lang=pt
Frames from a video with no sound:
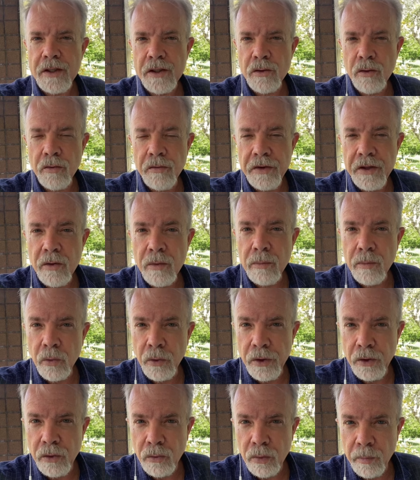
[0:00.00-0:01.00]
ouviram
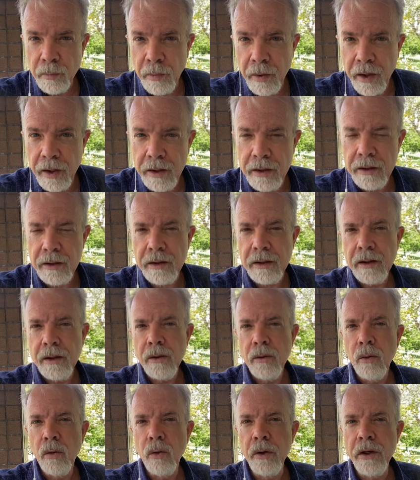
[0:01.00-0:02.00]
muito bem
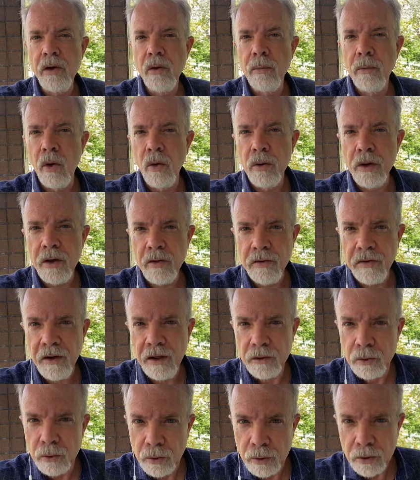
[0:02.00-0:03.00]
o que o Mourão
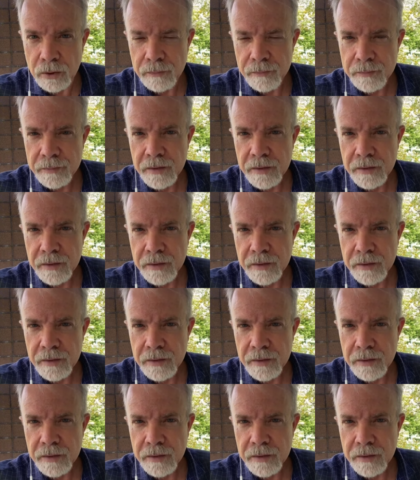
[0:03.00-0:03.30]
falou.